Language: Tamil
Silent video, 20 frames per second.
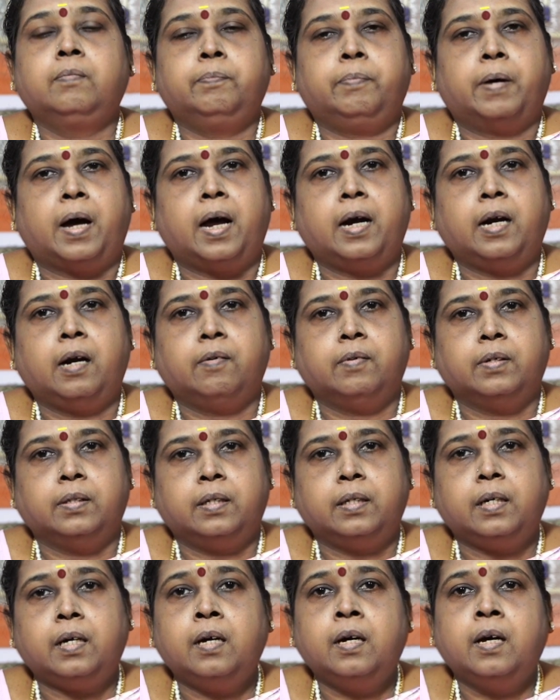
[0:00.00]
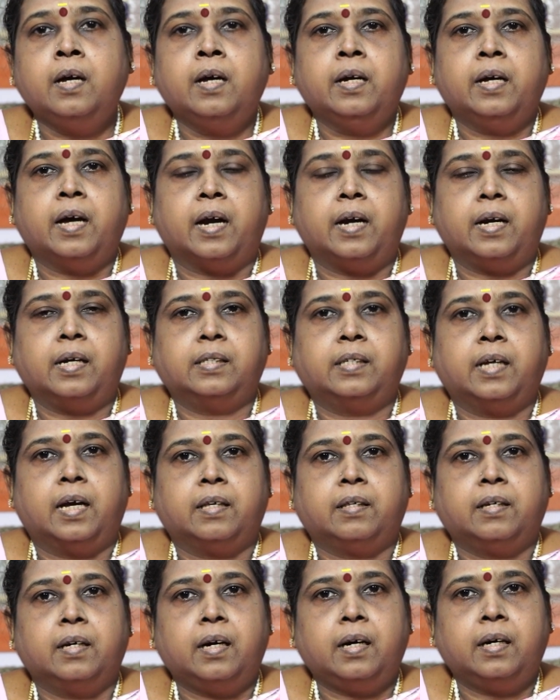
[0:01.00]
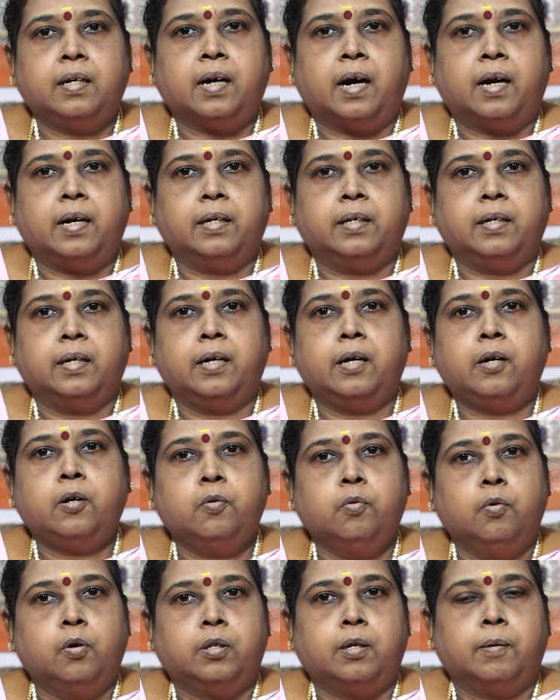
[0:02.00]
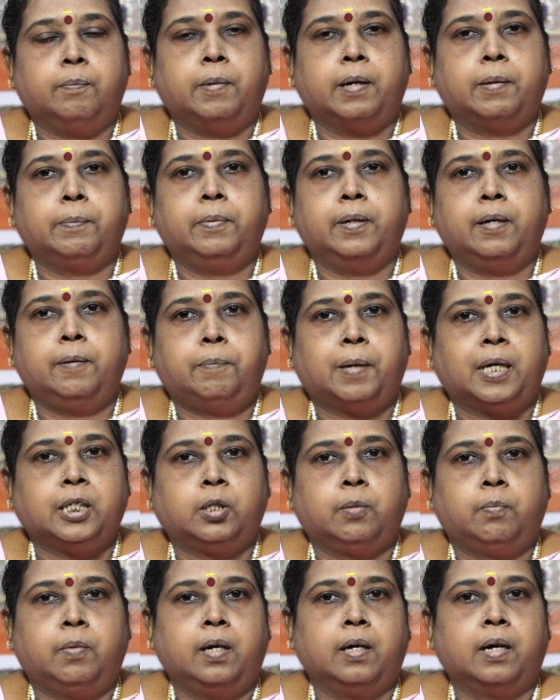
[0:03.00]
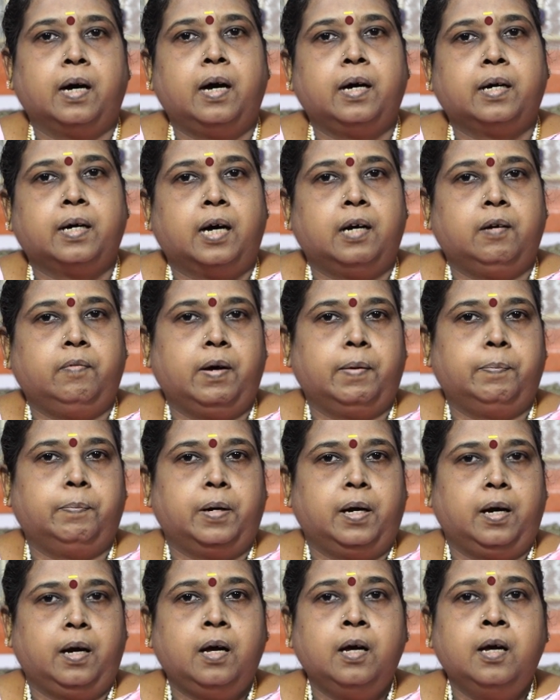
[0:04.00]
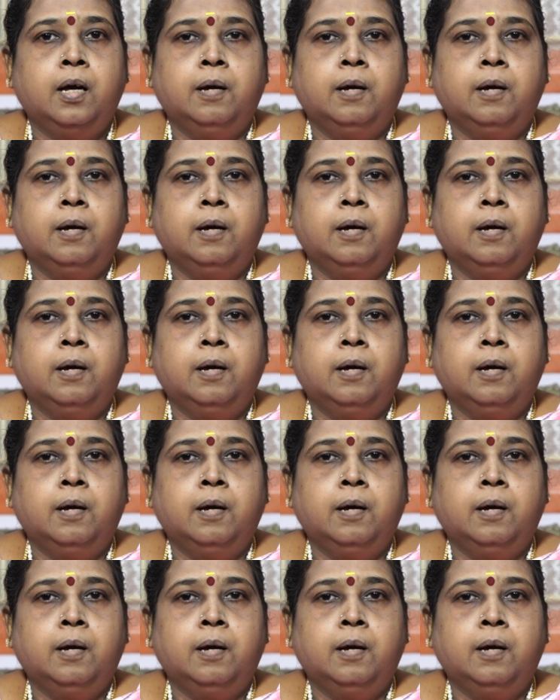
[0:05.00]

பேனில் வந்து எண்ணெய் சேர்த்து கடுகு உளுத்தம்பருப்பு பச்சை மிளகா கருவேப்பிலை